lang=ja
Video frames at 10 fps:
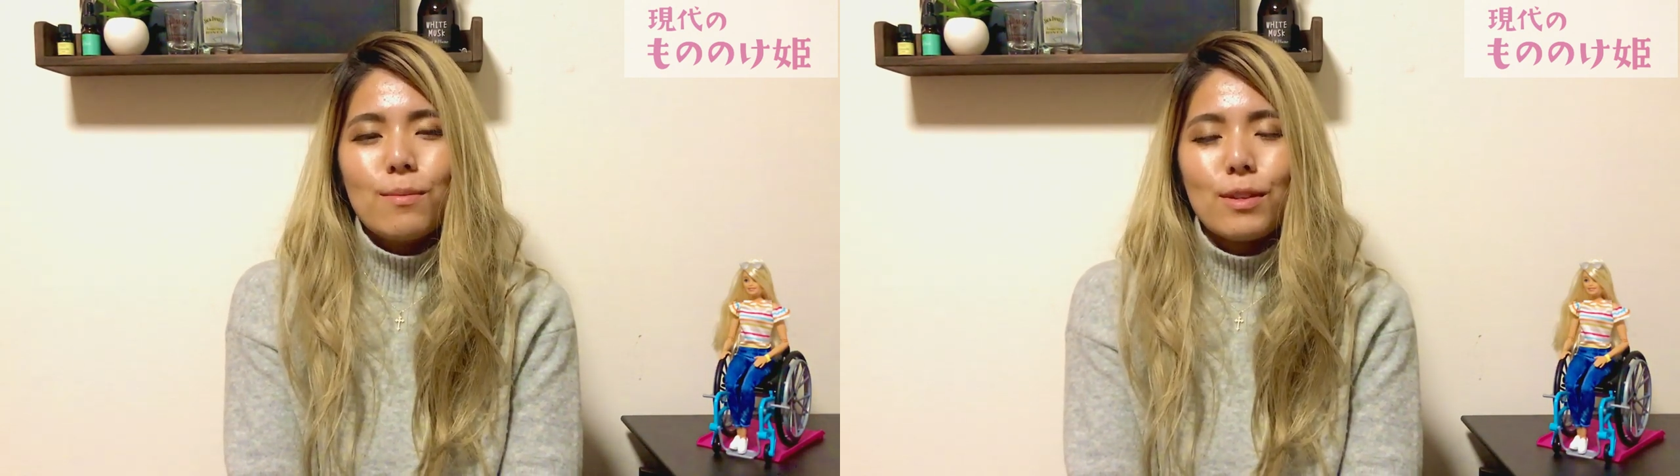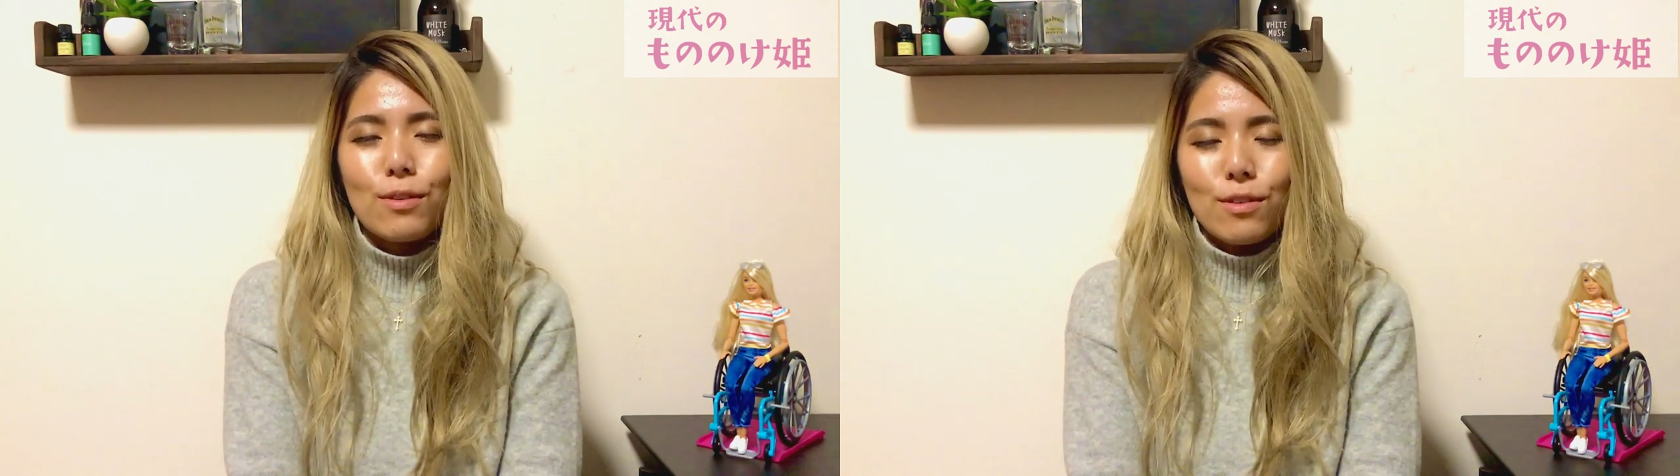
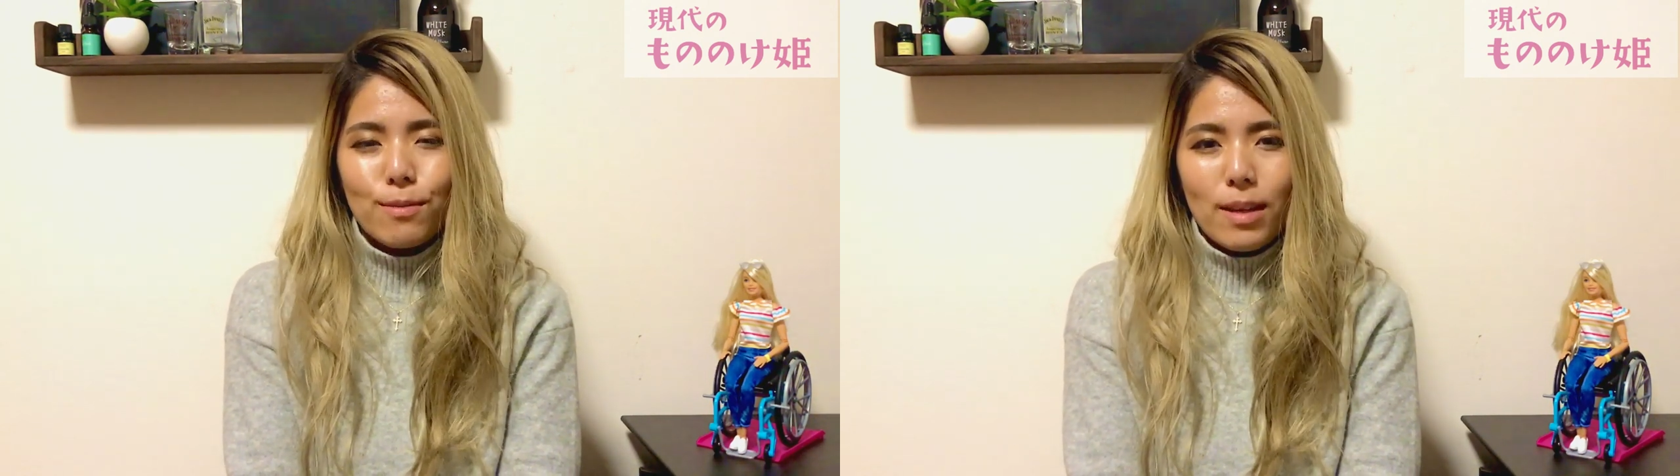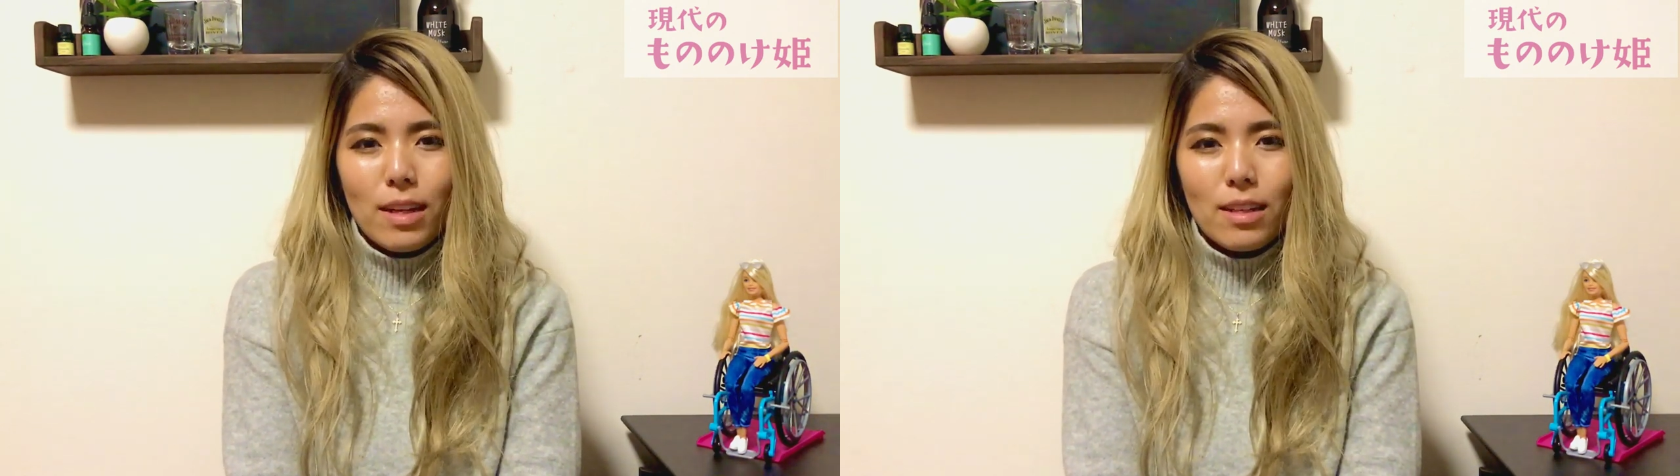まあ、匿
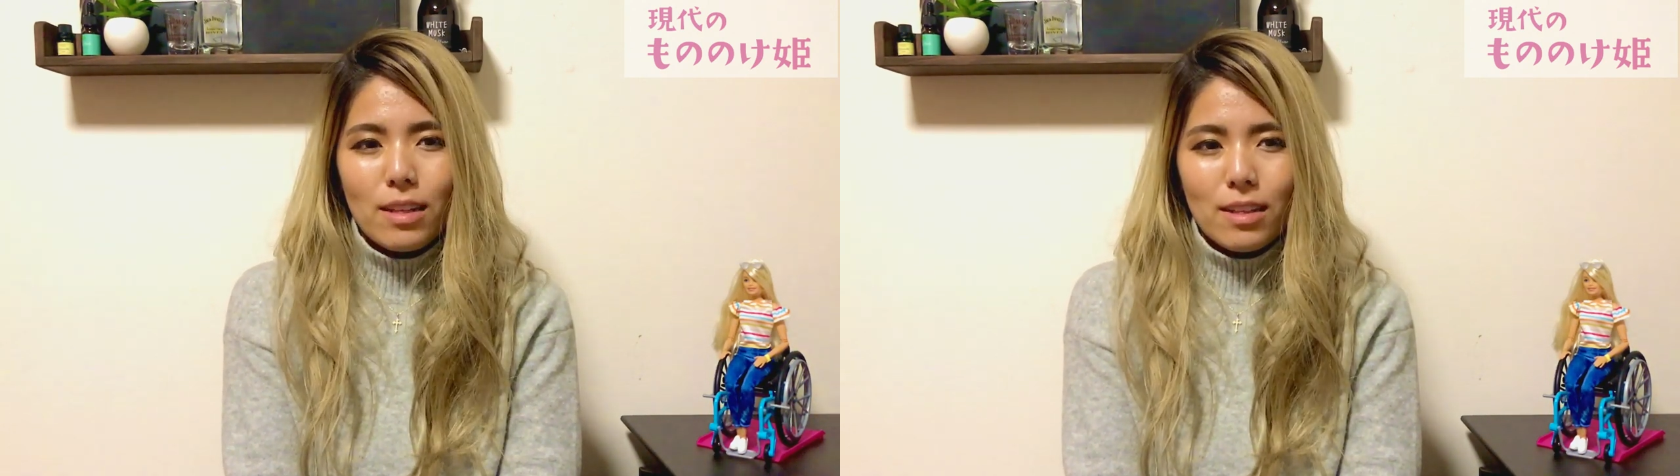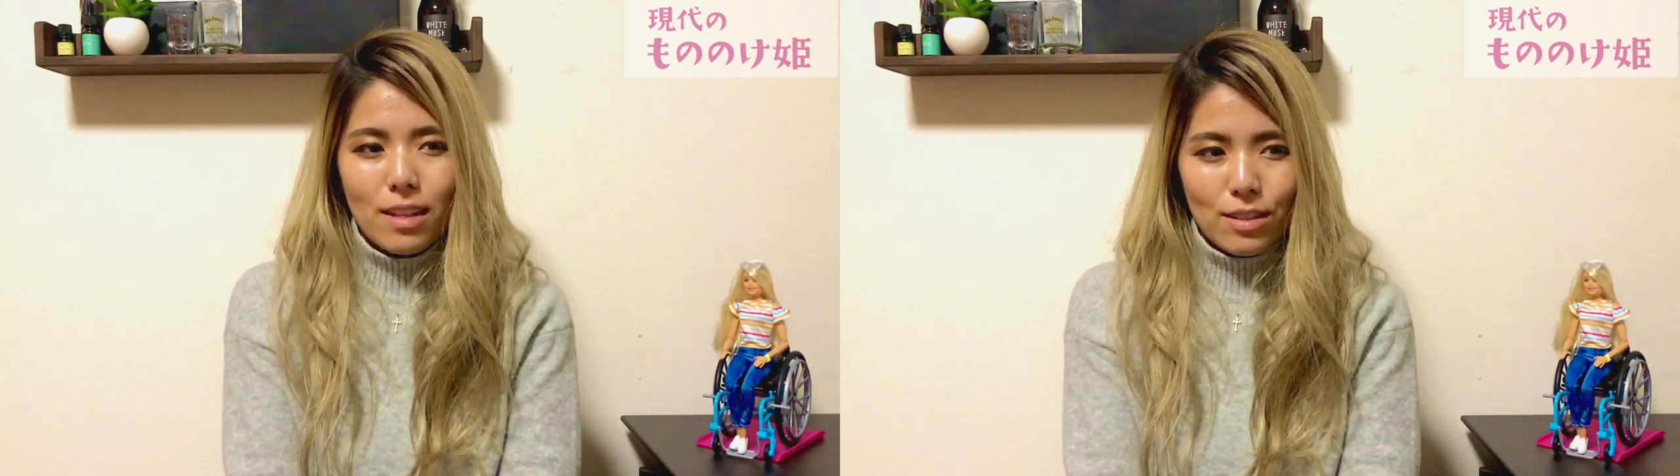名
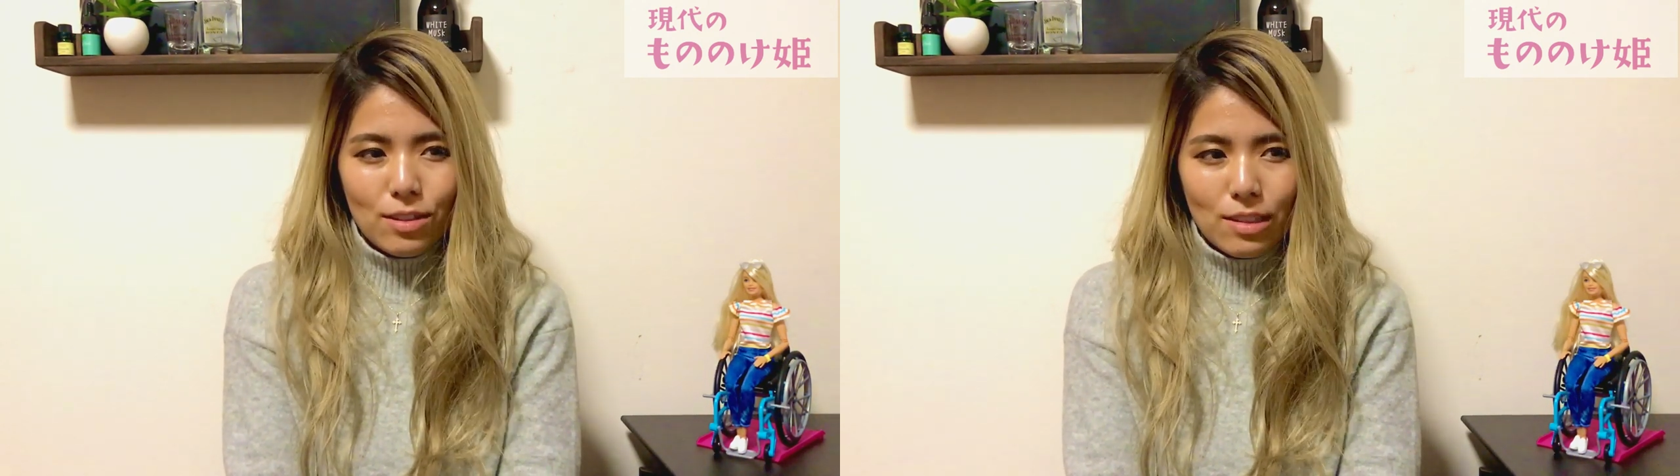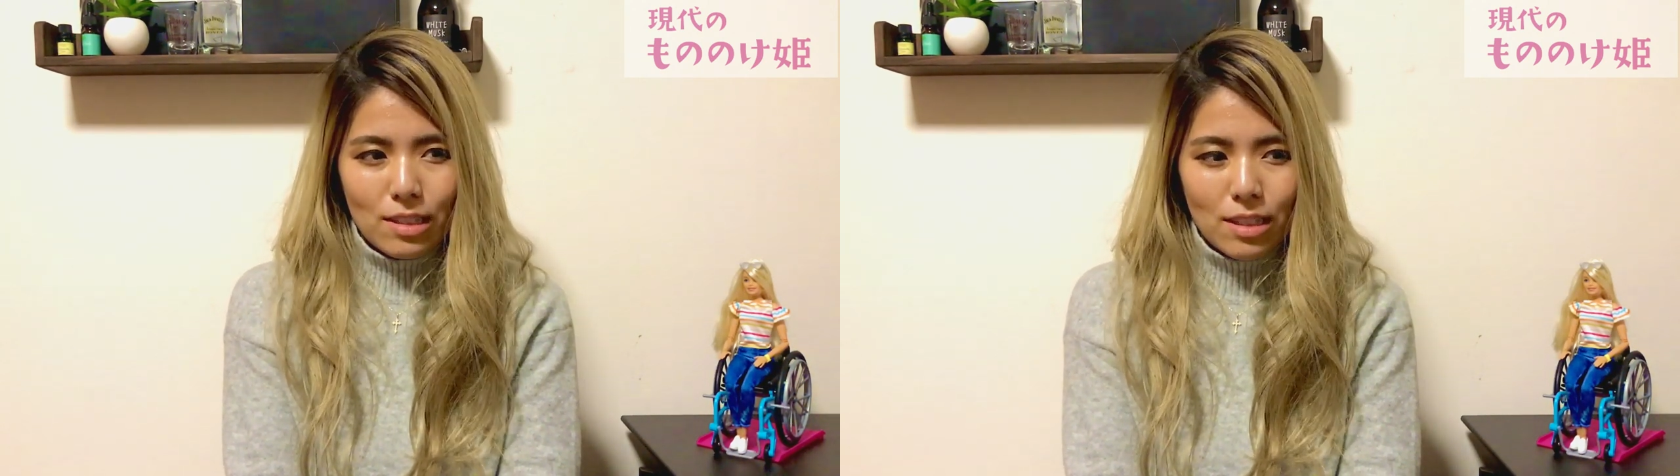で
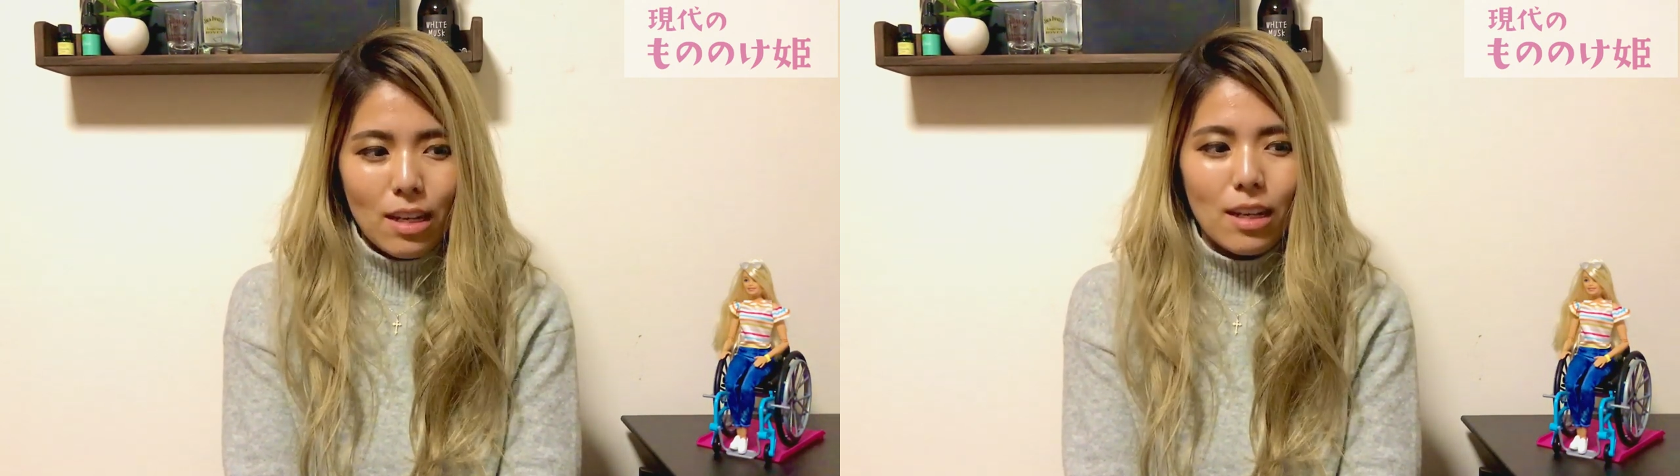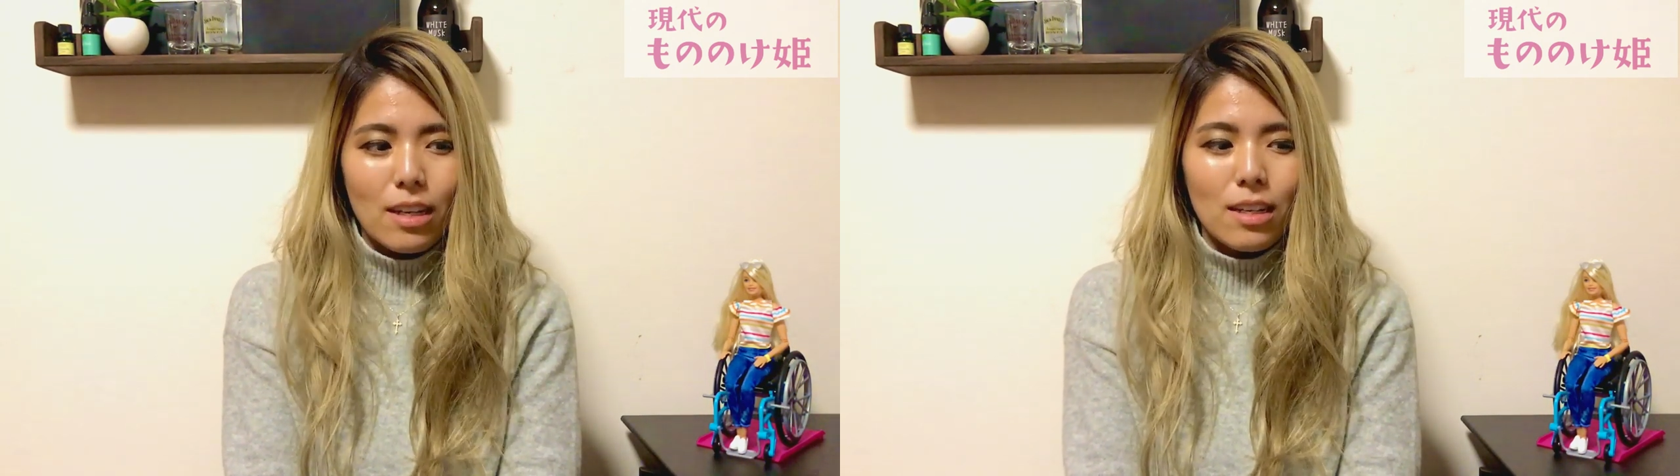す
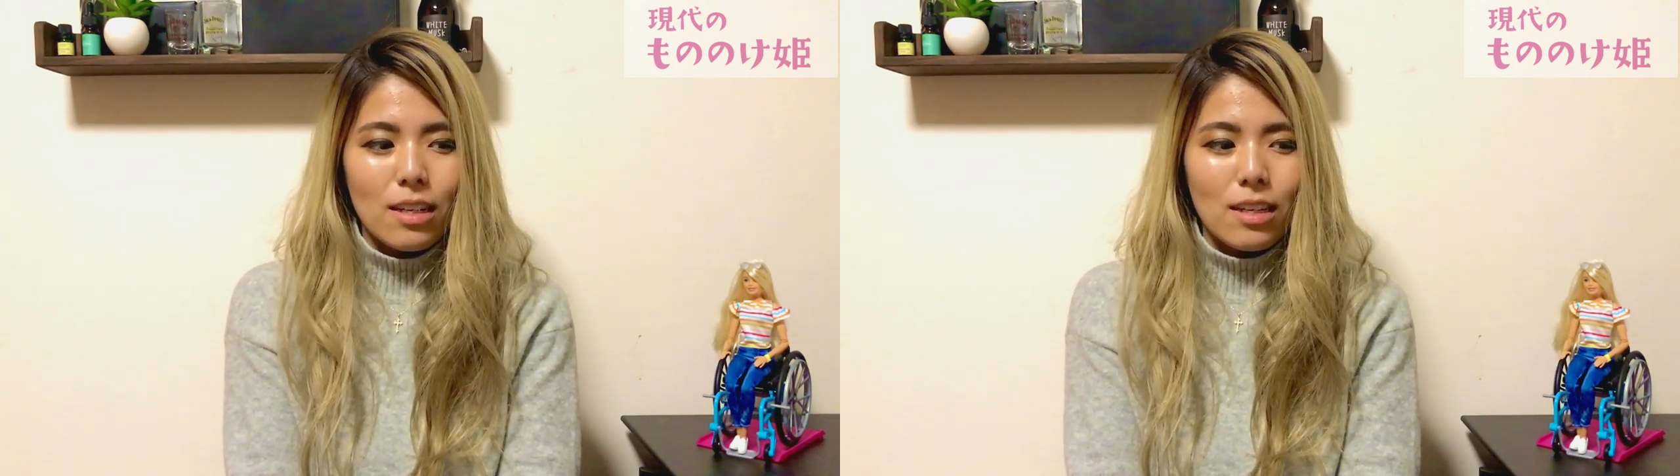し、